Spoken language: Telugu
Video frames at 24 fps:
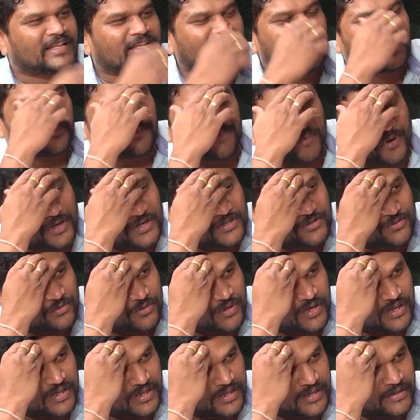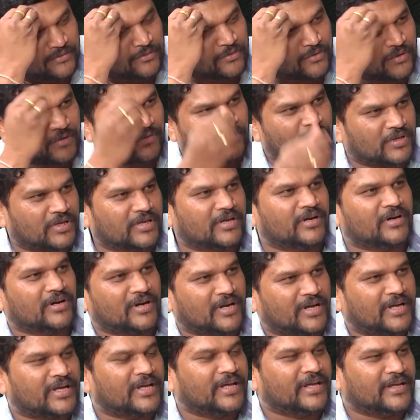ఇక పెద్ద హీరోల డేట్స్
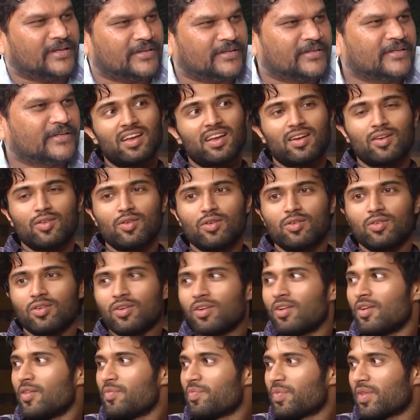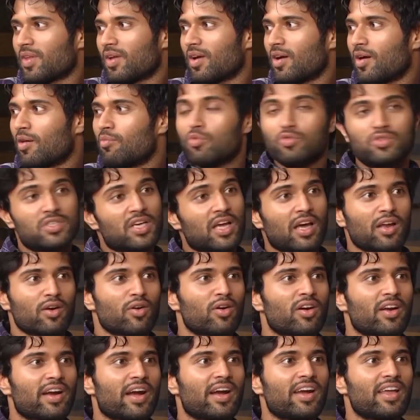లేకపోవడంతో మరోసారి విజయ్
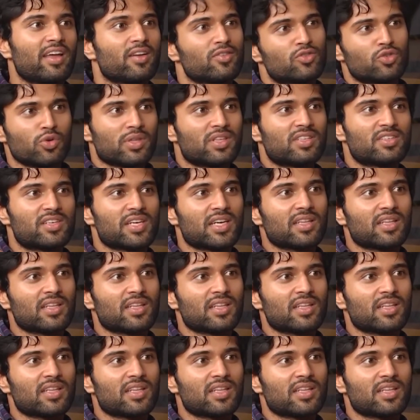దేవరకొండతో చేతులు